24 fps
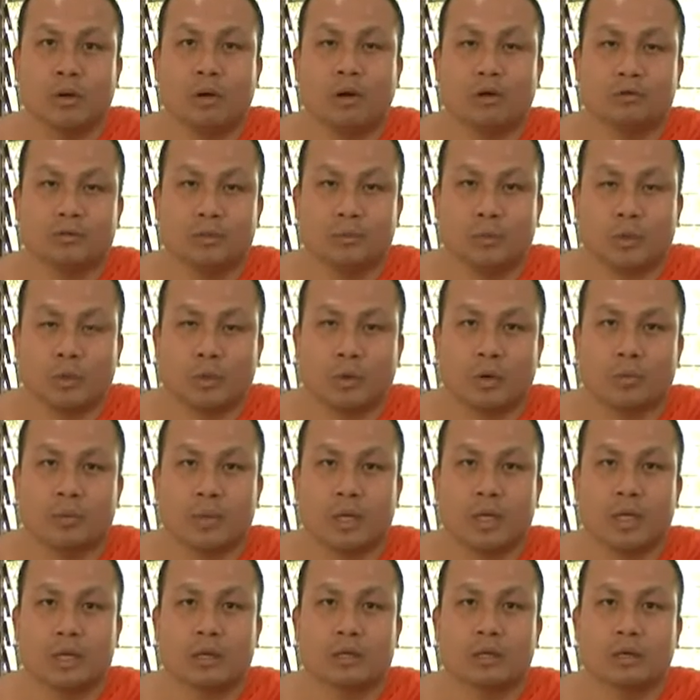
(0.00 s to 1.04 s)
ห้องสมุดก็
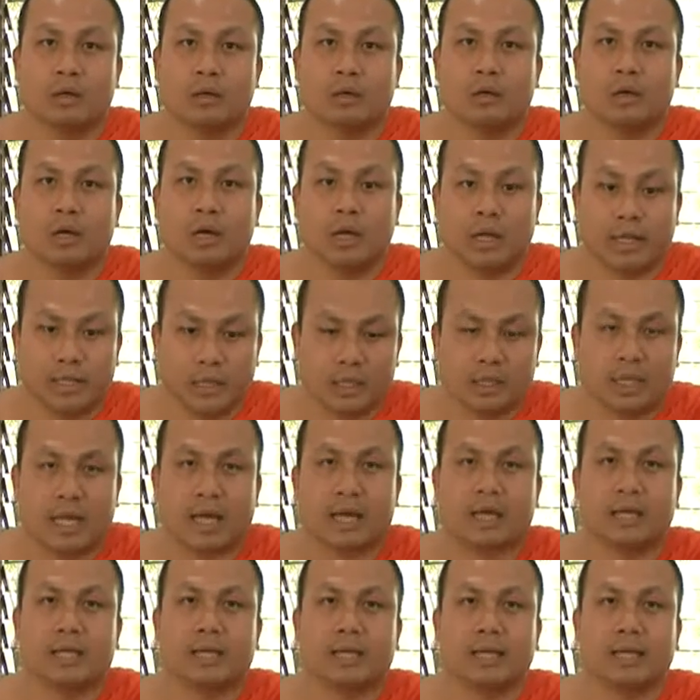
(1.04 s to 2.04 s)
มีอะไรต่างๆกิจ